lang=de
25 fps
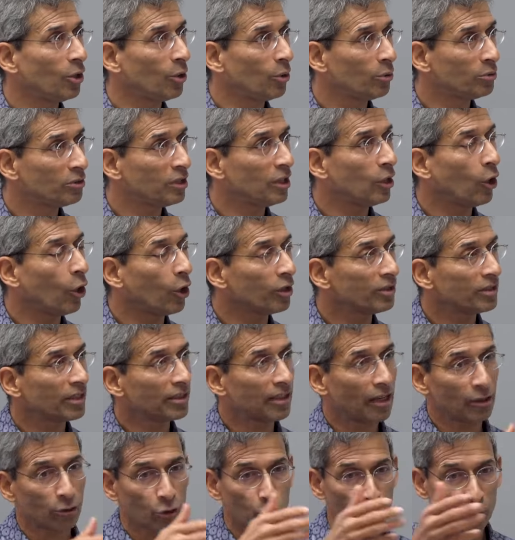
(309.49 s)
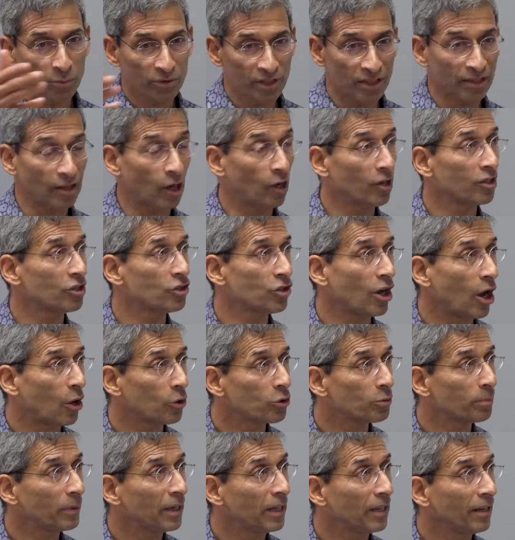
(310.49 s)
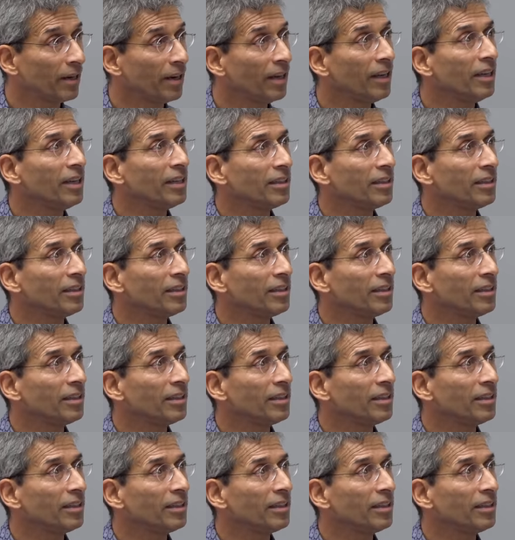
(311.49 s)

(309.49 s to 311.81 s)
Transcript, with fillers: Und die Leute da drum sind alles Schauspieler,